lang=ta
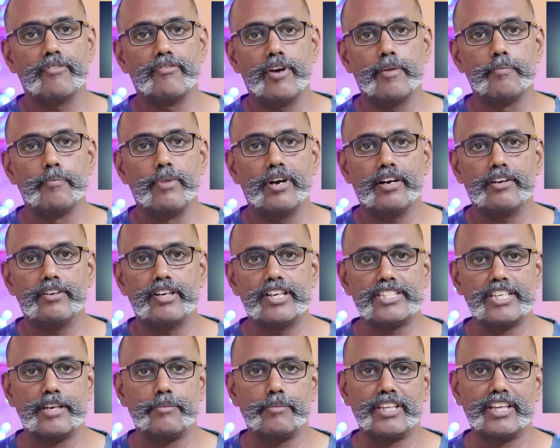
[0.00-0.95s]
வெப்
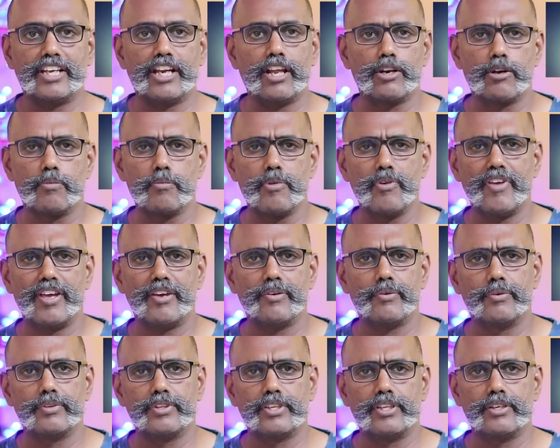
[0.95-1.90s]
டிசைன் பார்த்திங்கன்னா ரொம்பவே
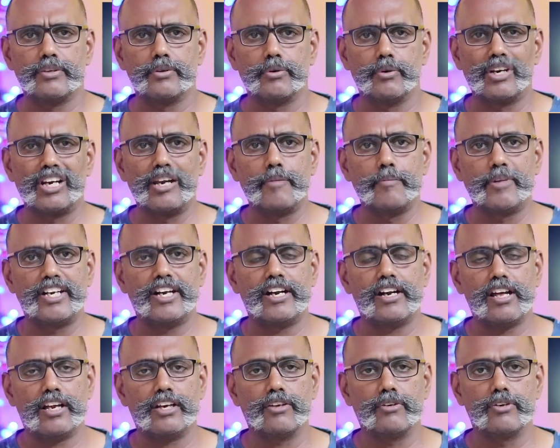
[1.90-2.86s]
வந்து ஒரு
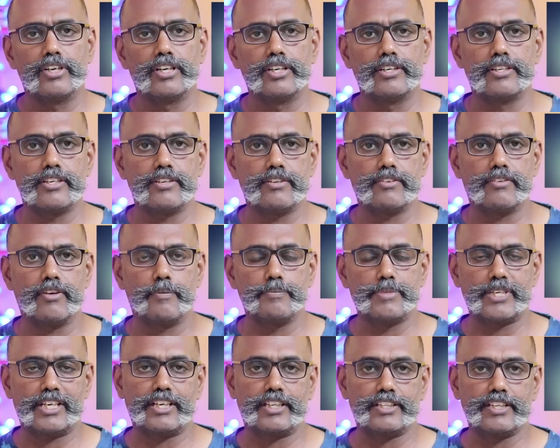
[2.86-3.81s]
லிமிட்டடான ஒரு
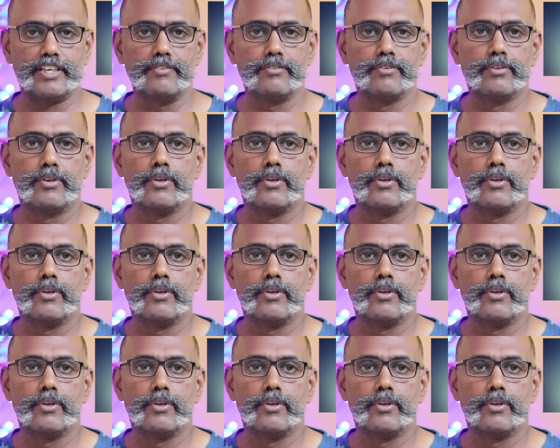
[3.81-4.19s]
வெப்சைட் அது